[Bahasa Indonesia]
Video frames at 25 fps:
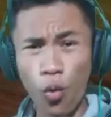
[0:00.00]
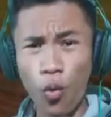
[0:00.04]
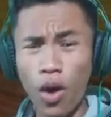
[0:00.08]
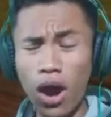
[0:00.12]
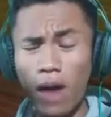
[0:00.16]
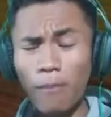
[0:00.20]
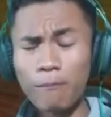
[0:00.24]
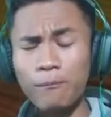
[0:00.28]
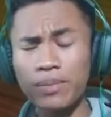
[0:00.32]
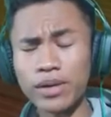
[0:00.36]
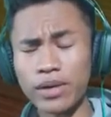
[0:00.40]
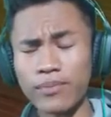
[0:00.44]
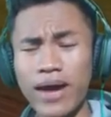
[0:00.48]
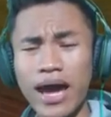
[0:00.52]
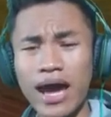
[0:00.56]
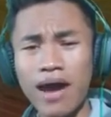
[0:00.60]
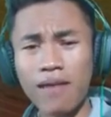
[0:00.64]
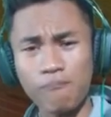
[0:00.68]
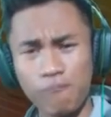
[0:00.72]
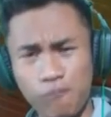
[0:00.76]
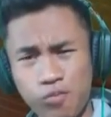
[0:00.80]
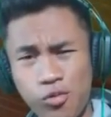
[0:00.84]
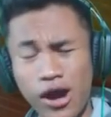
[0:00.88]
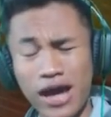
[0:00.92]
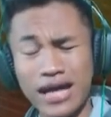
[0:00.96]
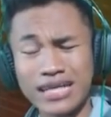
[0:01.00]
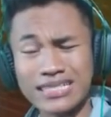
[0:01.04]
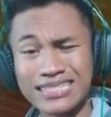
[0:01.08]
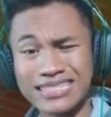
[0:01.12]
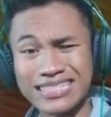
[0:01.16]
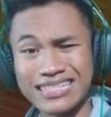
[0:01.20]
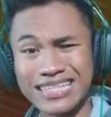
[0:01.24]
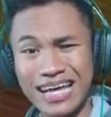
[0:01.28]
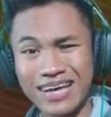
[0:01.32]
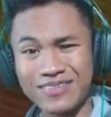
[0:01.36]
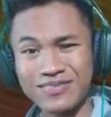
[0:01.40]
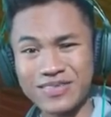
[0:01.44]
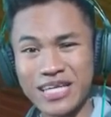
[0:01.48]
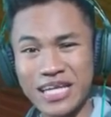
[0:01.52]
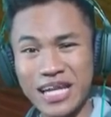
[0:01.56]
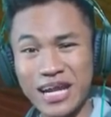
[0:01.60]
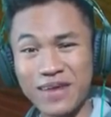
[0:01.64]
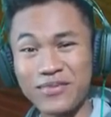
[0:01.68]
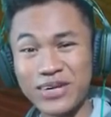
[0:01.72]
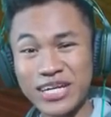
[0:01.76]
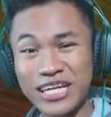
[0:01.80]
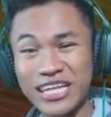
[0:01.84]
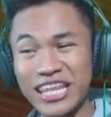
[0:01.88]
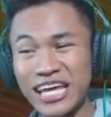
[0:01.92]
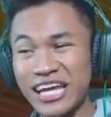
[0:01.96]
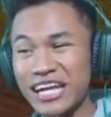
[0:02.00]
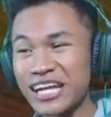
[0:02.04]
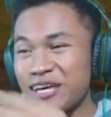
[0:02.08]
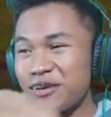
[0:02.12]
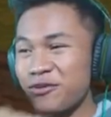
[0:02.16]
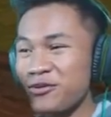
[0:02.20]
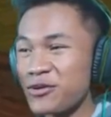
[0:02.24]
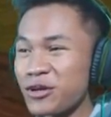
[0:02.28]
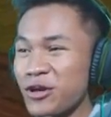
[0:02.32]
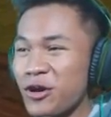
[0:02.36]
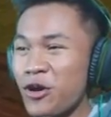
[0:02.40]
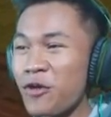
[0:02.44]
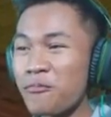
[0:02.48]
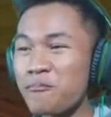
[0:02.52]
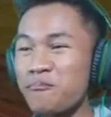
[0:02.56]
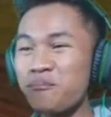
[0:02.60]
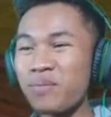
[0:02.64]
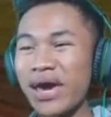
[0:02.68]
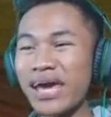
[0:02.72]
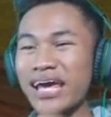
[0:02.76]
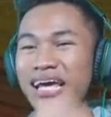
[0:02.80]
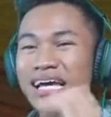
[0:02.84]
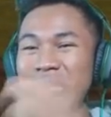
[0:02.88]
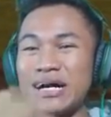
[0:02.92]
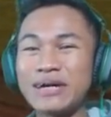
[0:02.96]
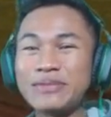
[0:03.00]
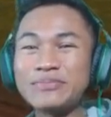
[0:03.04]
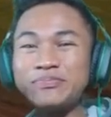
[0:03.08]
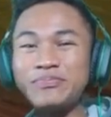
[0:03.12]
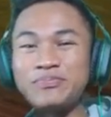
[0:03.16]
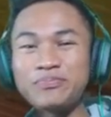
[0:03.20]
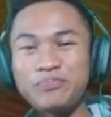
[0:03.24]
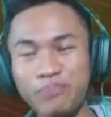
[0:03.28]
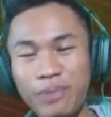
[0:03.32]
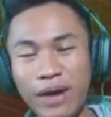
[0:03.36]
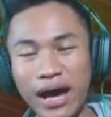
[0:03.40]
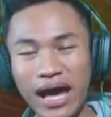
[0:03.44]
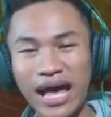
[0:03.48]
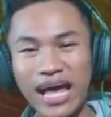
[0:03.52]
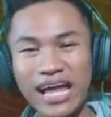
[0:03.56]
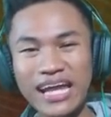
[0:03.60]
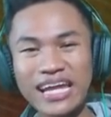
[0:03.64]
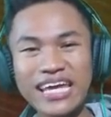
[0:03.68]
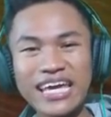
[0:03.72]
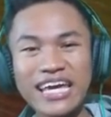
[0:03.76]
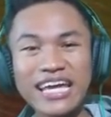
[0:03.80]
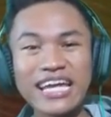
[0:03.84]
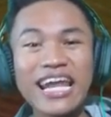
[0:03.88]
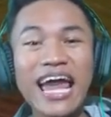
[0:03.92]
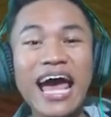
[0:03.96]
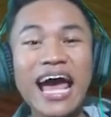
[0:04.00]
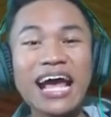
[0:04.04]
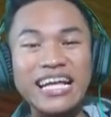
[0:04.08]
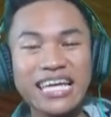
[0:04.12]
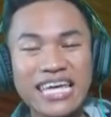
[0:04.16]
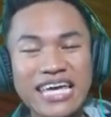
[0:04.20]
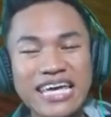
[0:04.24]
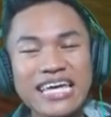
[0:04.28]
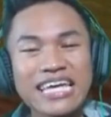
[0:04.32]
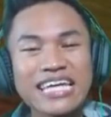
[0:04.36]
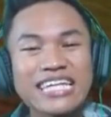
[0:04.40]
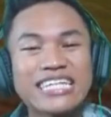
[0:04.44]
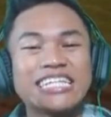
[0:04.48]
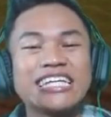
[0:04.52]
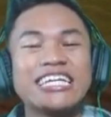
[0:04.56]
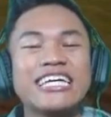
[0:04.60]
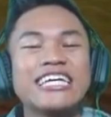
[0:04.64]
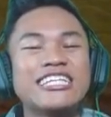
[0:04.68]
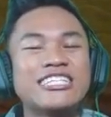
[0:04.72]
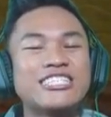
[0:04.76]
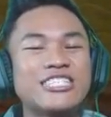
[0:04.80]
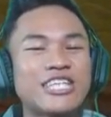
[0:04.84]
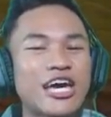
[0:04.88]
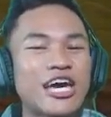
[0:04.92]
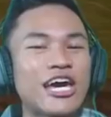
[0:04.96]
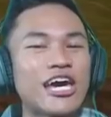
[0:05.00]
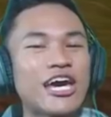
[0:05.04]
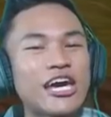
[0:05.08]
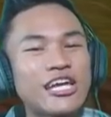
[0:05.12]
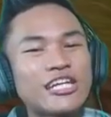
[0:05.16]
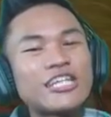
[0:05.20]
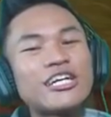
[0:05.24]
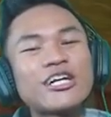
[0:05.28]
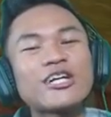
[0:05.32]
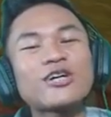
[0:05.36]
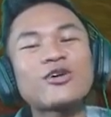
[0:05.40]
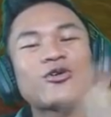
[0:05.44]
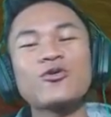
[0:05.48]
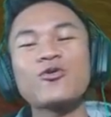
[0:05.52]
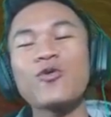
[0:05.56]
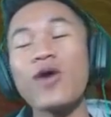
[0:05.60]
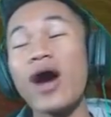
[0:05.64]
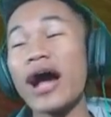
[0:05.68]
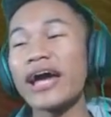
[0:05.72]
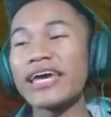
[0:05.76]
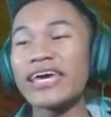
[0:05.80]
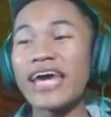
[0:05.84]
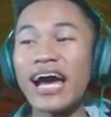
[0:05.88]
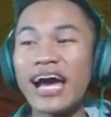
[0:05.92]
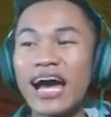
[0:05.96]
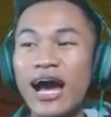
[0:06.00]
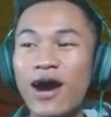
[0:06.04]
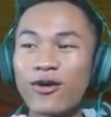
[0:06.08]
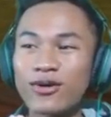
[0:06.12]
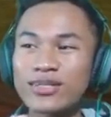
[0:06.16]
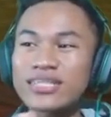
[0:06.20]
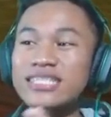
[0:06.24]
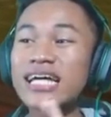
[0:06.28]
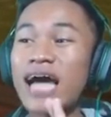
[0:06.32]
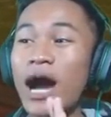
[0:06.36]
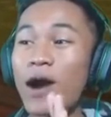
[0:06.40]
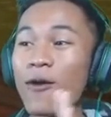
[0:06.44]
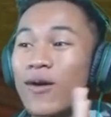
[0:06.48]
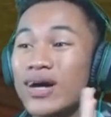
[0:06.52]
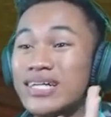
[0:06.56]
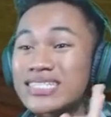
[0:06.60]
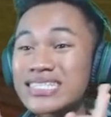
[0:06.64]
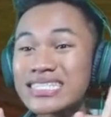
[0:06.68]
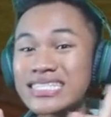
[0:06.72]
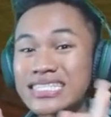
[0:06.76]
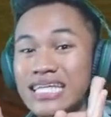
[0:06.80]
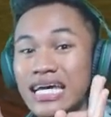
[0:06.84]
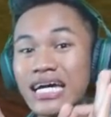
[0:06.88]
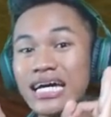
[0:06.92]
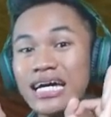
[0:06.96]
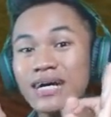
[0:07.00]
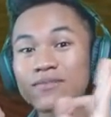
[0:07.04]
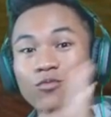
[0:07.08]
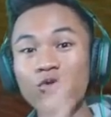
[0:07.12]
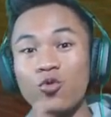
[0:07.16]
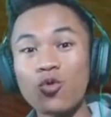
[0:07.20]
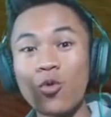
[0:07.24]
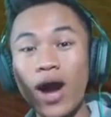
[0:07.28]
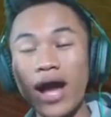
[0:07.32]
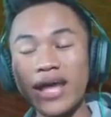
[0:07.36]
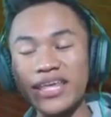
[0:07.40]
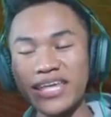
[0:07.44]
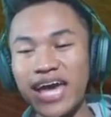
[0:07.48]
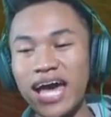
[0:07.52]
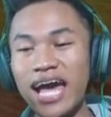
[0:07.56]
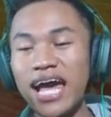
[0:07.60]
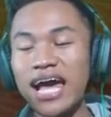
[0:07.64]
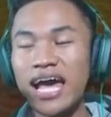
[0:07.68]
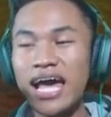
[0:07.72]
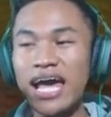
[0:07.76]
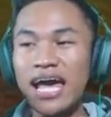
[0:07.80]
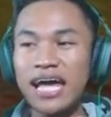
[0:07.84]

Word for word: apa buat Zap? Selamat datang lagi, welcome back kembali lagi di channel gua ya kawan-kawan semuanya.